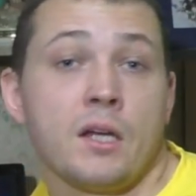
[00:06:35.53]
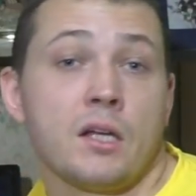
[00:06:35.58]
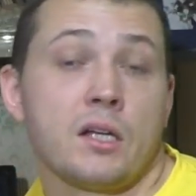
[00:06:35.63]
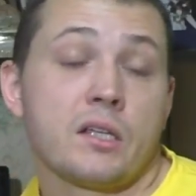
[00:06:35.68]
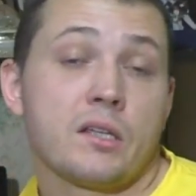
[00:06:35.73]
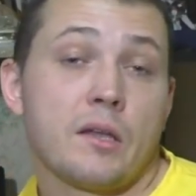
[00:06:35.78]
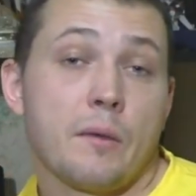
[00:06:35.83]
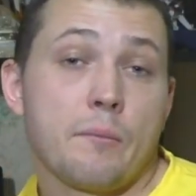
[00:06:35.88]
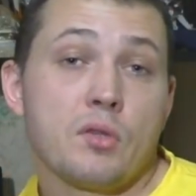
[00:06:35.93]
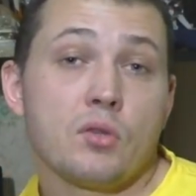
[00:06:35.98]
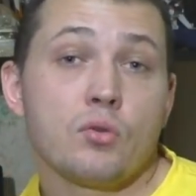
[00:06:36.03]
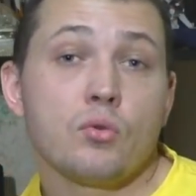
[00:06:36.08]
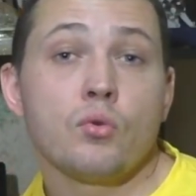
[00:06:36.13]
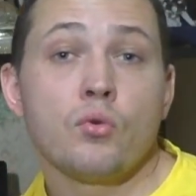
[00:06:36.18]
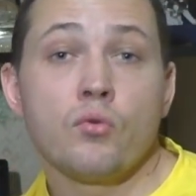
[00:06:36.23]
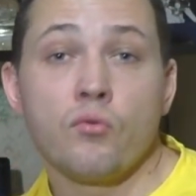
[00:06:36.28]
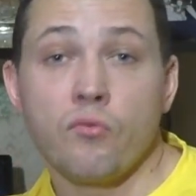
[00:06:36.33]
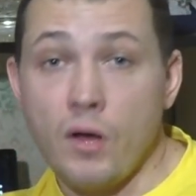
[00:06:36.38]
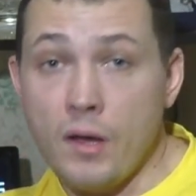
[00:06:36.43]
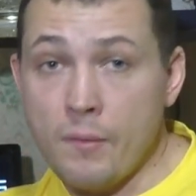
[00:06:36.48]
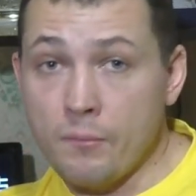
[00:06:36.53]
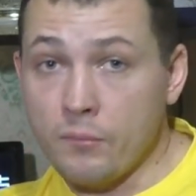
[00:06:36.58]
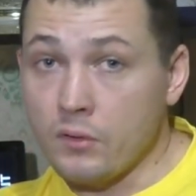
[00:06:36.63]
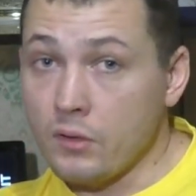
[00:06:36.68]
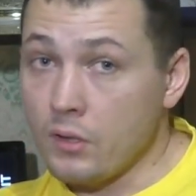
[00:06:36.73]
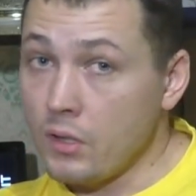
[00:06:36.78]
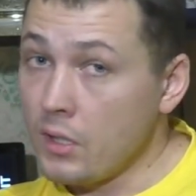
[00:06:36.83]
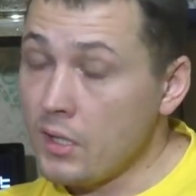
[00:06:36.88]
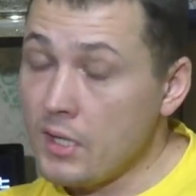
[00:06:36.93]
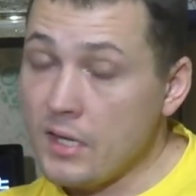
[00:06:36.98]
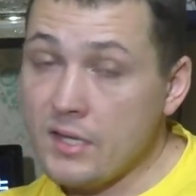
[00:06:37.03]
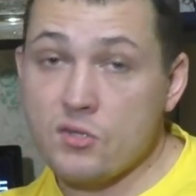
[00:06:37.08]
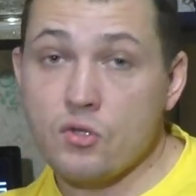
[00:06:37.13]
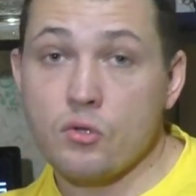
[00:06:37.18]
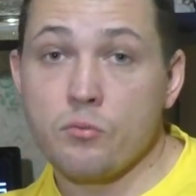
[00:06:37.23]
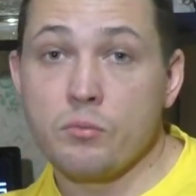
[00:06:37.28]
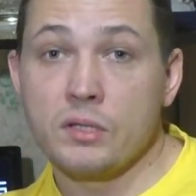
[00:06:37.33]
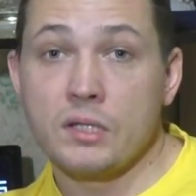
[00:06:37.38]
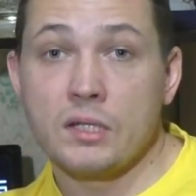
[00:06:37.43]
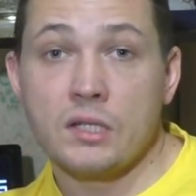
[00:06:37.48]
рекомендую вам, э,
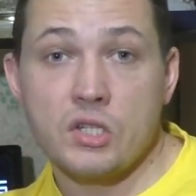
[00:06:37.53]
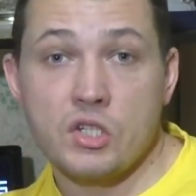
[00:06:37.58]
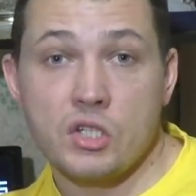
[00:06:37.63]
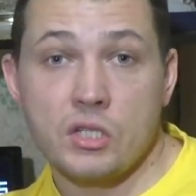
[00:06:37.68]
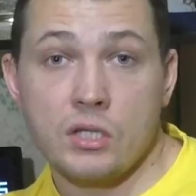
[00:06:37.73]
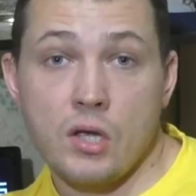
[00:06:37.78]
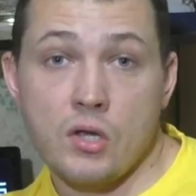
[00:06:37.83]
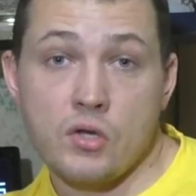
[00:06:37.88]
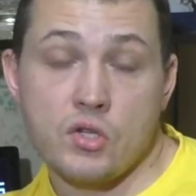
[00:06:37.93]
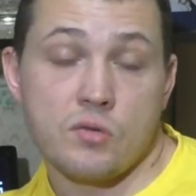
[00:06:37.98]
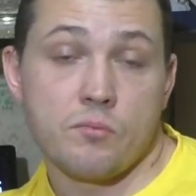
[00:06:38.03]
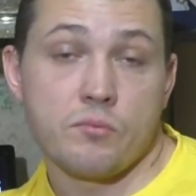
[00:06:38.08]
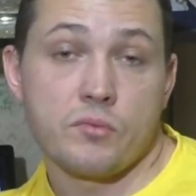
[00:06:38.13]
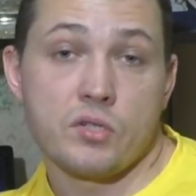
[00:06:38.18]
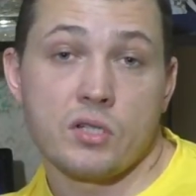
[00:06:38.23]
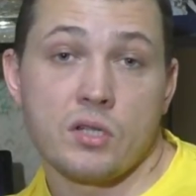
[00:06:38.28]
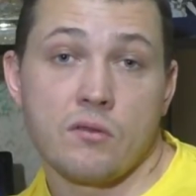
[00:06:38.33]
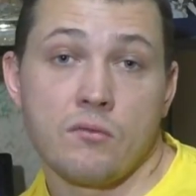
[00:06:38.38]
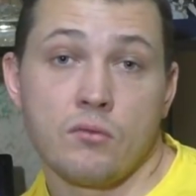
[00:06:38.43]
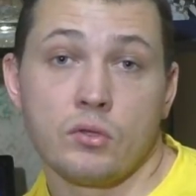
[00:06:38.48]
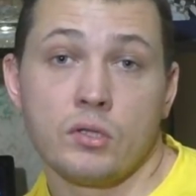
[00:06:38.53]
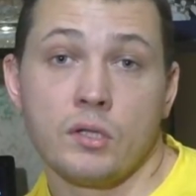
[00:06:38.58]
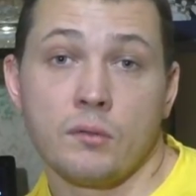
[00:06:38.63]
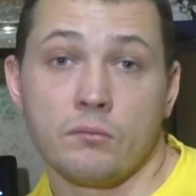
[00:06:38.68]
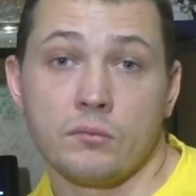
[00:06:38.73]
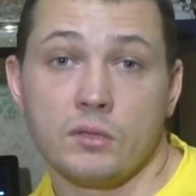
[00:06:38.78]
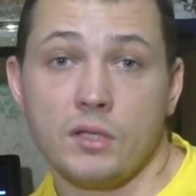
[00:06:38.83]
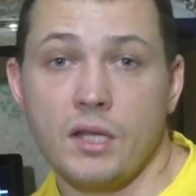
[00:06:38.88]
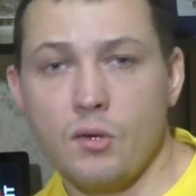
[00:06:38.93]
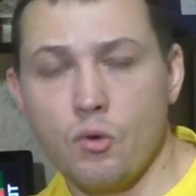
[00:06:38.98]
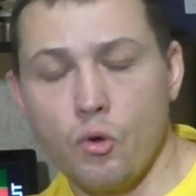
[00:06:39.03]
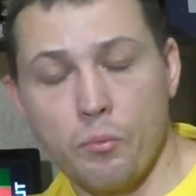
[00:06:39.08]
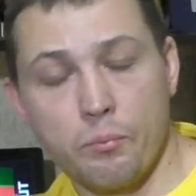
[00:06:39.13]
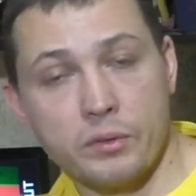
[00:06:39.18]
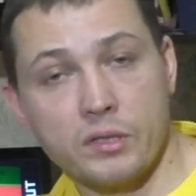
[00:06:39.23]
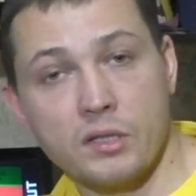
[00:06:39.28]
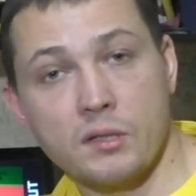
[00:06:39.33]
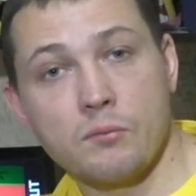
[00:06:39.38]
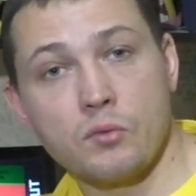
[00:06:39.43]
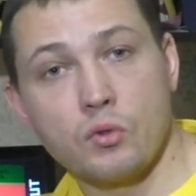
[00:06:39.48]
особенно начинающим пчеловодам, да и
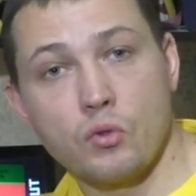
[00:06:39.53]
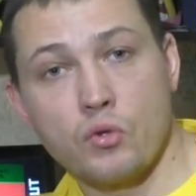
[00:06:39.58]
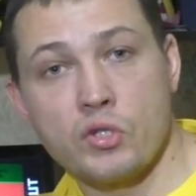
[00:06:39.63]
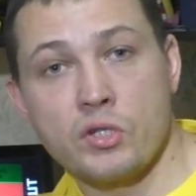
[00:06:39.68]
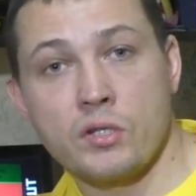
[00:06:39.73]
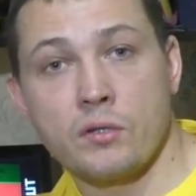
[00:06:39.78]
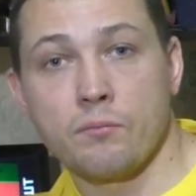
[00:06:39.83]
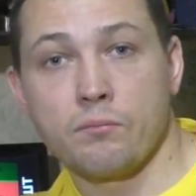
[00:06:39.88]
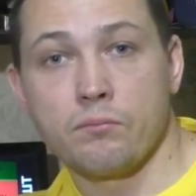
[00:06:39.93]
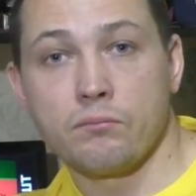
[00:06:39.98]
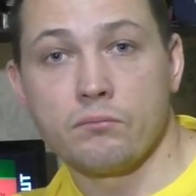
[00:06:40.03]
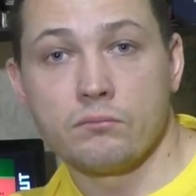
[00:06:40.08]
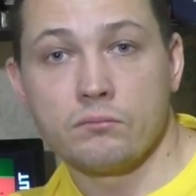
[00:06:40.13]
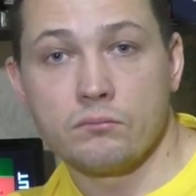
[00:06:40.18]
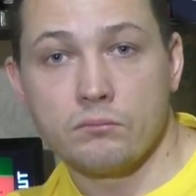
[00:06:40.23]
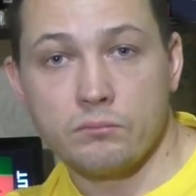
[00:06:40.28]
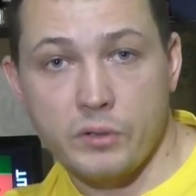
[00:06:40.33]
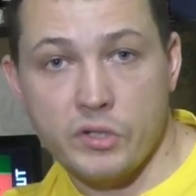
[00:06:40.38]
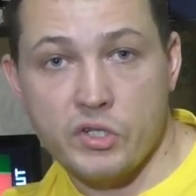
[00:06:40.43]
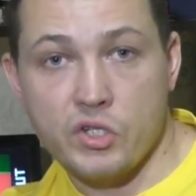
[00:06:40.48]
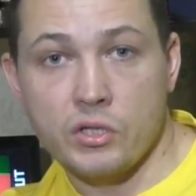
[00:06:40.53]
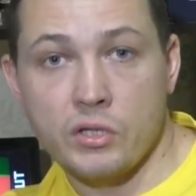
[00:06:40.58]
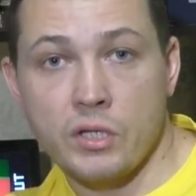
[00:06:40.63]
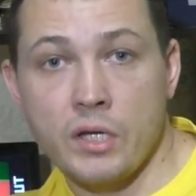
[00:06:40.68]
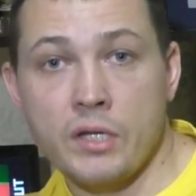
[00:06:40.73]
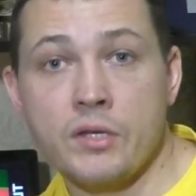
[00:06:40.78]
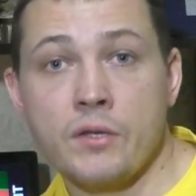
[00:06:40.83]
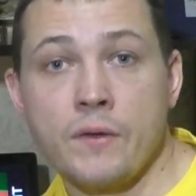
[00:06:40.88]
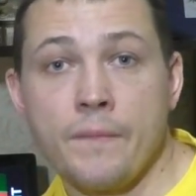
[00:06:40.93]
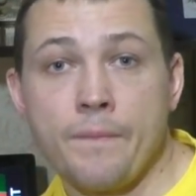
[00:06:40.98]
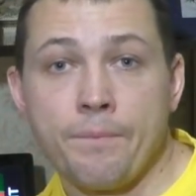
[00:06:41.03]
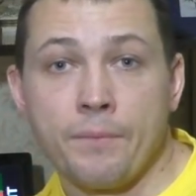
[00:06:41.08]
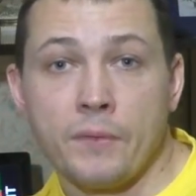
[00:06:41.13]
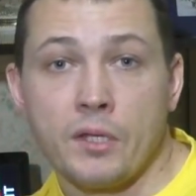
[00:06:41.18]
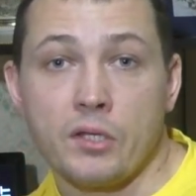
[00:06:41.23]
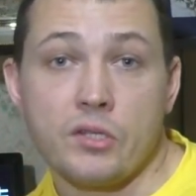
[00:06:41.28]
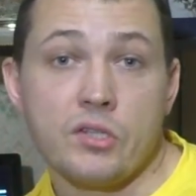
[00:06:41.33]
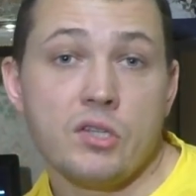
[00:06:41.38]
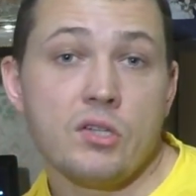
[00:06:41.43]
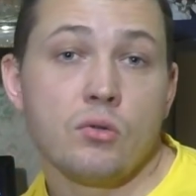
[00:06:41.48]
опытным тоже почитать
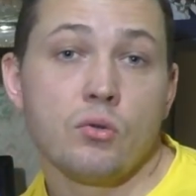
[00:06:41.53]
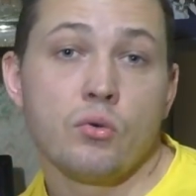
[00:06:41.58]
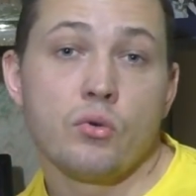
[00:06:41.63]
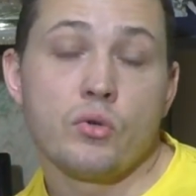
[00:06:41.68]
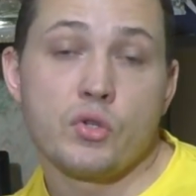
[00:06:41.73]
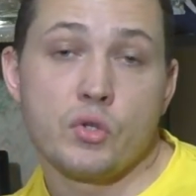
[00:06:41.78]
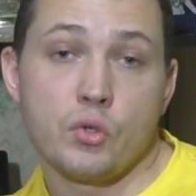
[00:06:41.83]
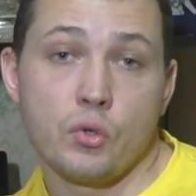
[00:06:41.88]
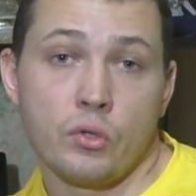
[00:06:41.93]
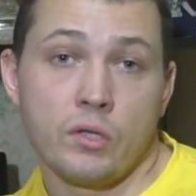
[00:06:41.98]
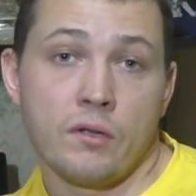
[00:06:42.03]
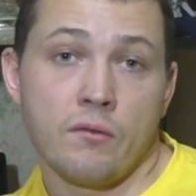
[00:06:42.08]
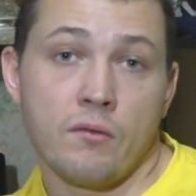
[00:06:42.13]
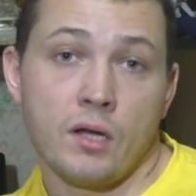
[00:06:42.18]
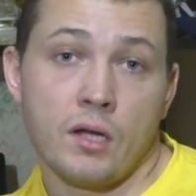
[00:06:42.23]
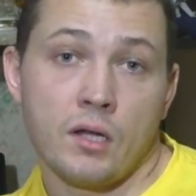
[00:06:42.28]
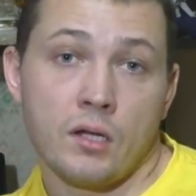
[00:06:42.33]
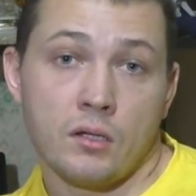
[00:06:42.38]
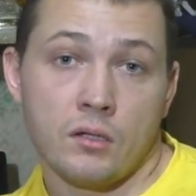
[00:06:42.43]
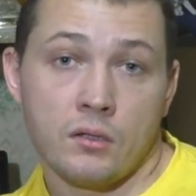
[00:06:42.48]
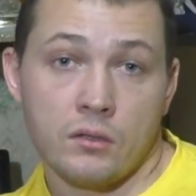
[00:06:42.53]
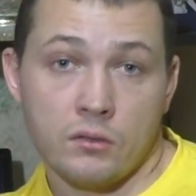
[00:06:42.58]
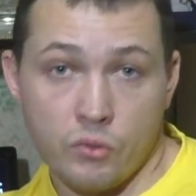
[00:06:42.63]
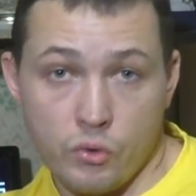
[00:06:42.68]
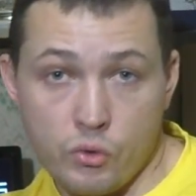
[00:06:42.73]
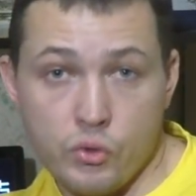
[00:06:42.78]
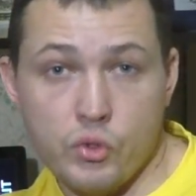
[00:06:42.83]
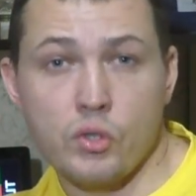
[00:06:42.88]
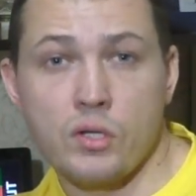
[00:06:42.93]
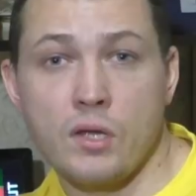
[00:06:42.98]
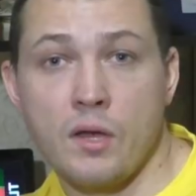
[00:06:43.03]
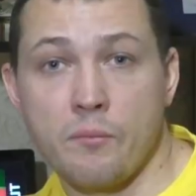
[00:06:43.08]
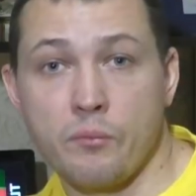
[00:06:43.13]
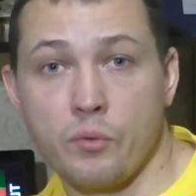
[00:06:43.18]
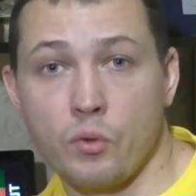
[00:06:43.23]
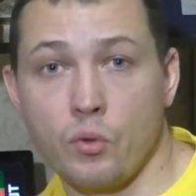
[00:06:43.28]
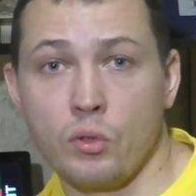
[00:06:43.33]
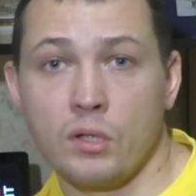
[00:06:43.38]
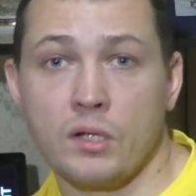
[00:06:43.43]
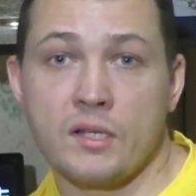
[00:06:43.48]
книгу ученого,
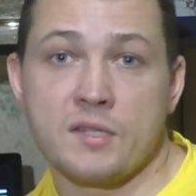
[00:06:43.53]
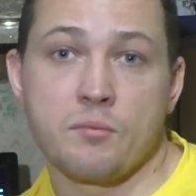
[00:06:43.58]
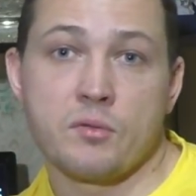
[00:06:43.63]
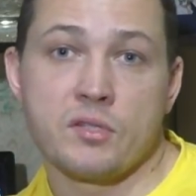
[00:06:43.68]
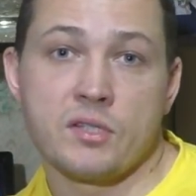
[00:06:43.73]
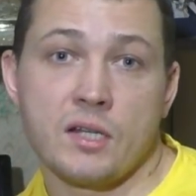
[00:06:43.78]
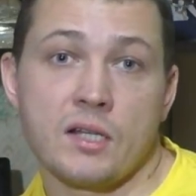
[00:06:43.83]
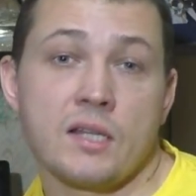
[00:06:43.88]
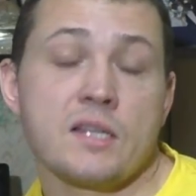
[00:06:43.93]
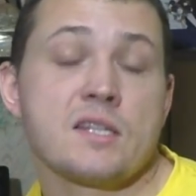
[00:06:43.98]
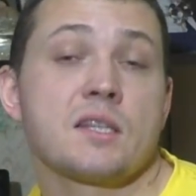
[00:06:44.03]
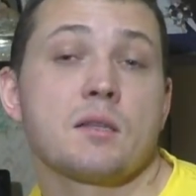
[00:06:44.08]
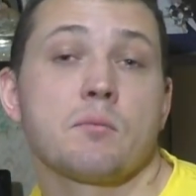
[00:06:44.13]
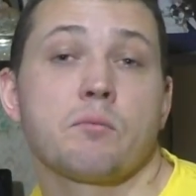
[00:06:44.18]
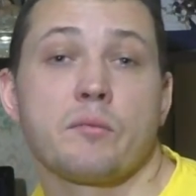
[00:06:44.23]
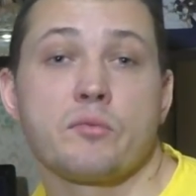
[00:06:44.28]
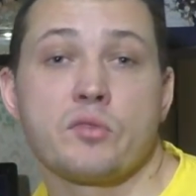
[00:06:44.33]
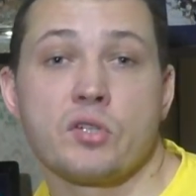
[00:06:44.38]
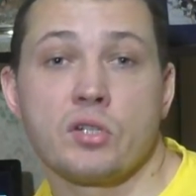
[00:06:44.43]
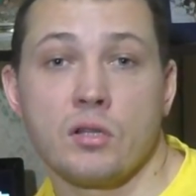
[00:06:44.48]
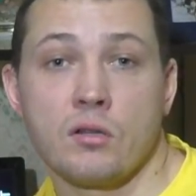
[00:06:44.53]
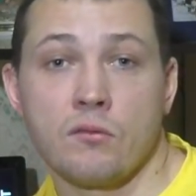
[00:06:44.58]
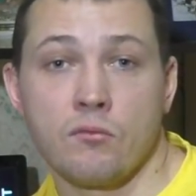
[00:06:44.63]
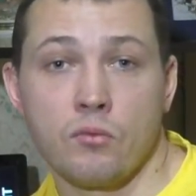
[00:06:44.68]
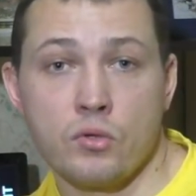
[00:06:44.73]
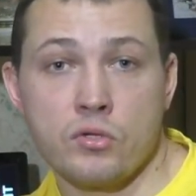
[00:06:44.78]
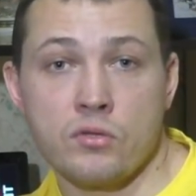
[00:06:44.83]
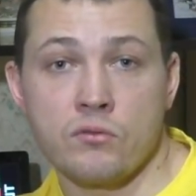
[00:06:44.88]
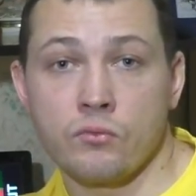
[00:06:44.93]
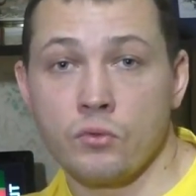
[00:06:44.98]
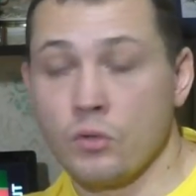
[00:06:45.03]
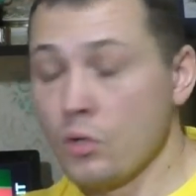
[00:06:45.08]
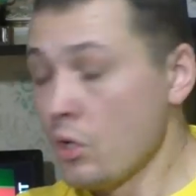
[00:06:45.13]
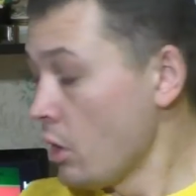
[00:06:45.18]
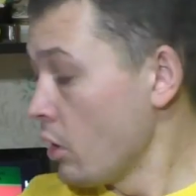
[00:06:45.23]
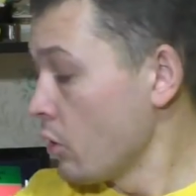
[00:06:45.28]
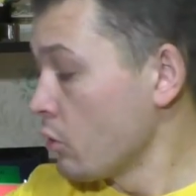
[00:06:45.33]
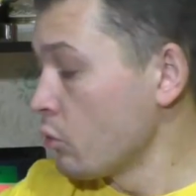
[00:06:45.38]
ученого-биолога, специалиста по пчеловодству,